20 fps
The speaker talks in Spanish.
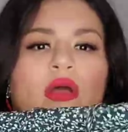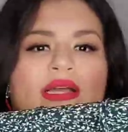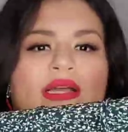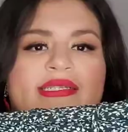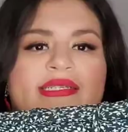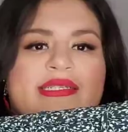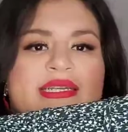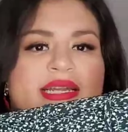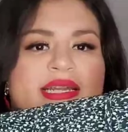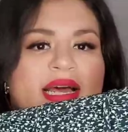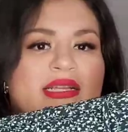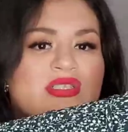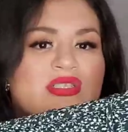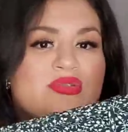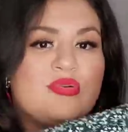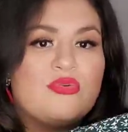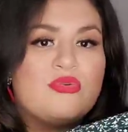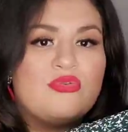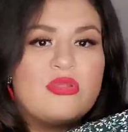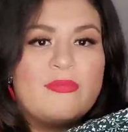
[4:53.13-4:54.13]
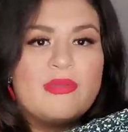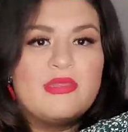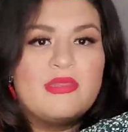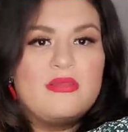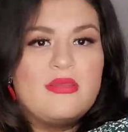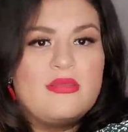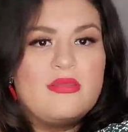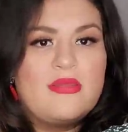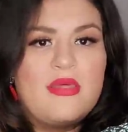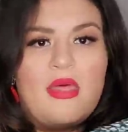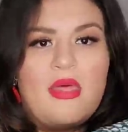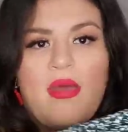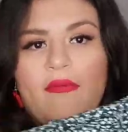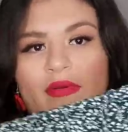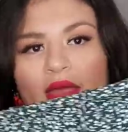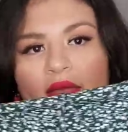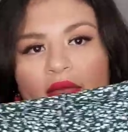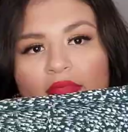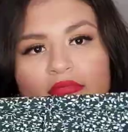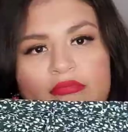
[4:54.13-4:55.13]
estira absolutamente nada,
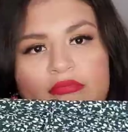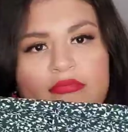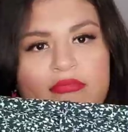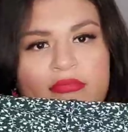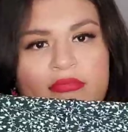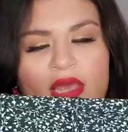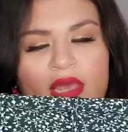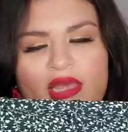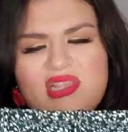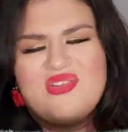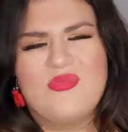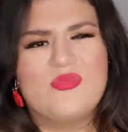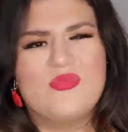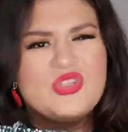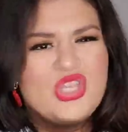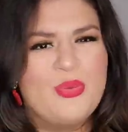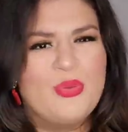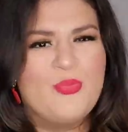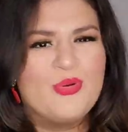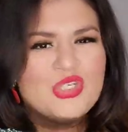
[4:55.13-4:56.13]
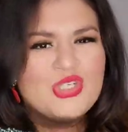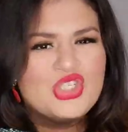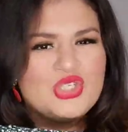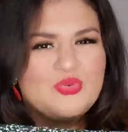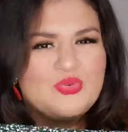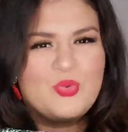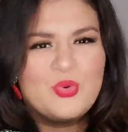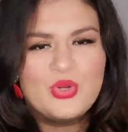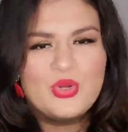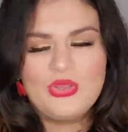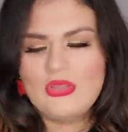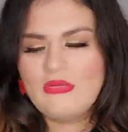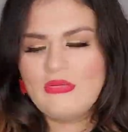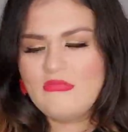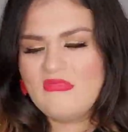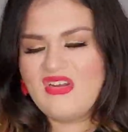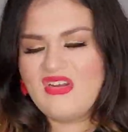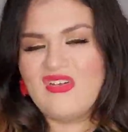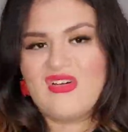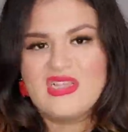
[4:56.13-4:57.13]
vean. Es como tipo chifón,
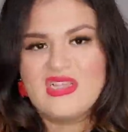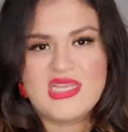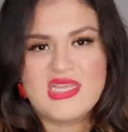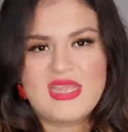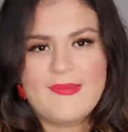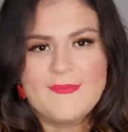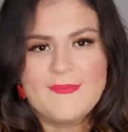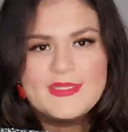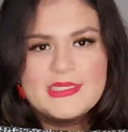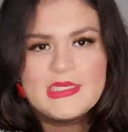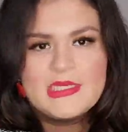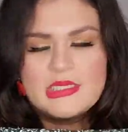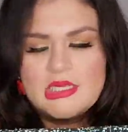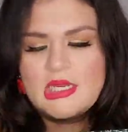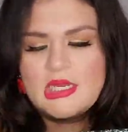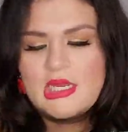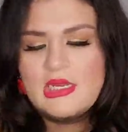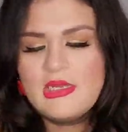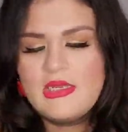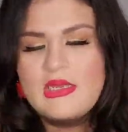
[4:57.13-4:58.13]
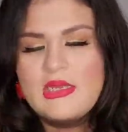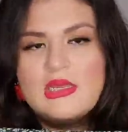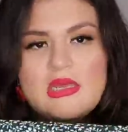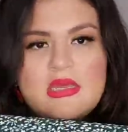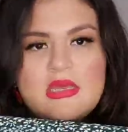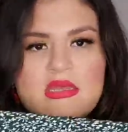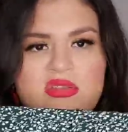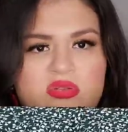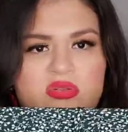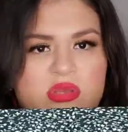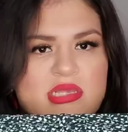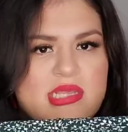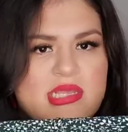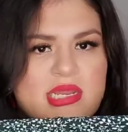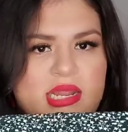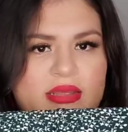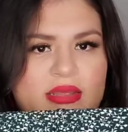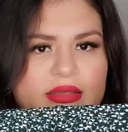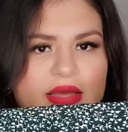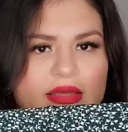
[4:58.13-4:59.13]
creo que se llama esta tela. No
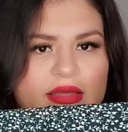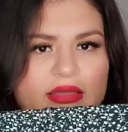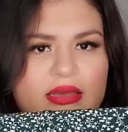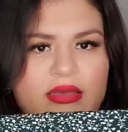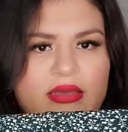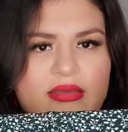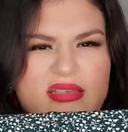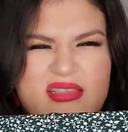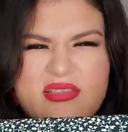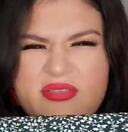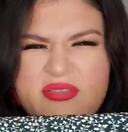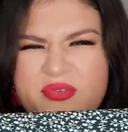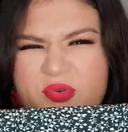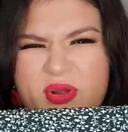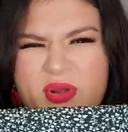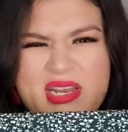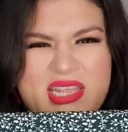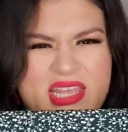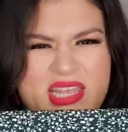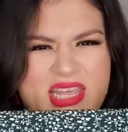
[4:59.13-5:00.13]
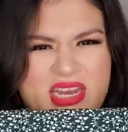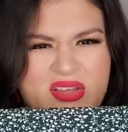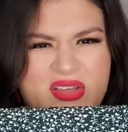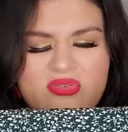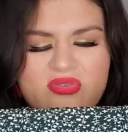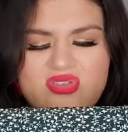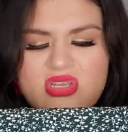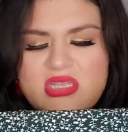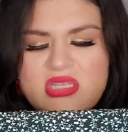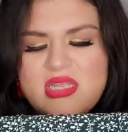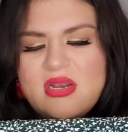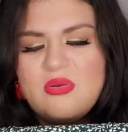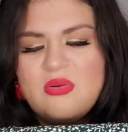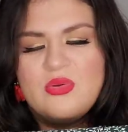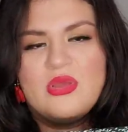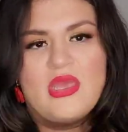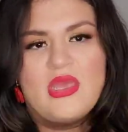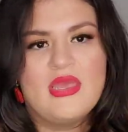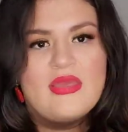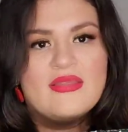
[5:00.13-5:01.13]
estira nada, es cualquier cosita lo
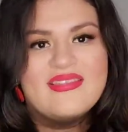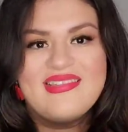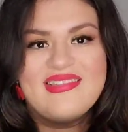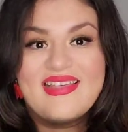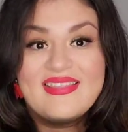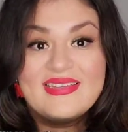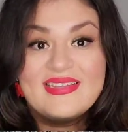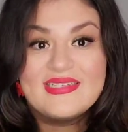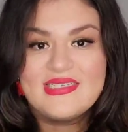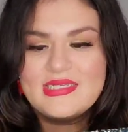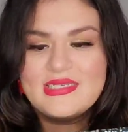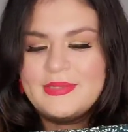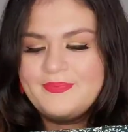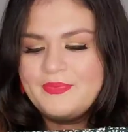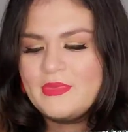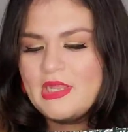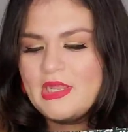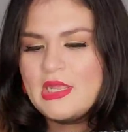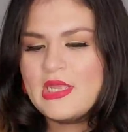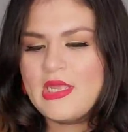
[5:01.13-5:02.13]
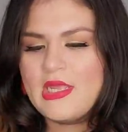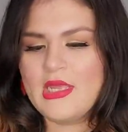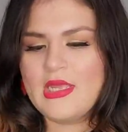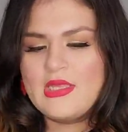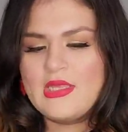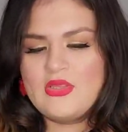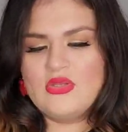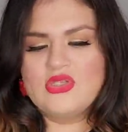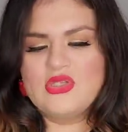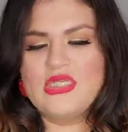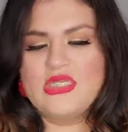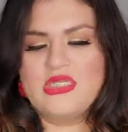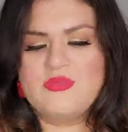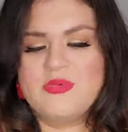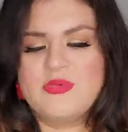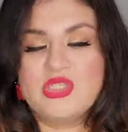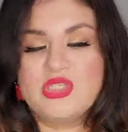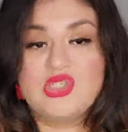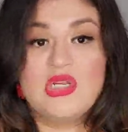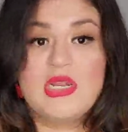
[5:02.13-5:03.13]
que da de sí. Entonces
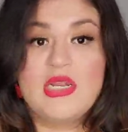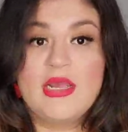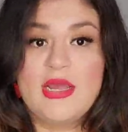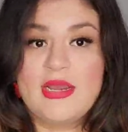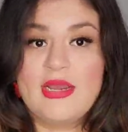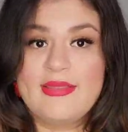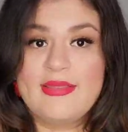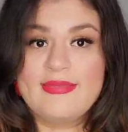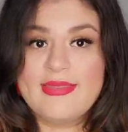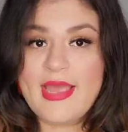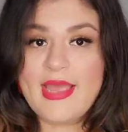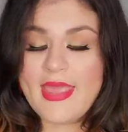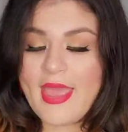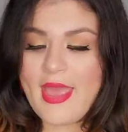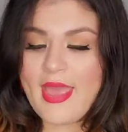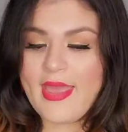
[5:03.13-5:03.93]
pues yo la encargué en talla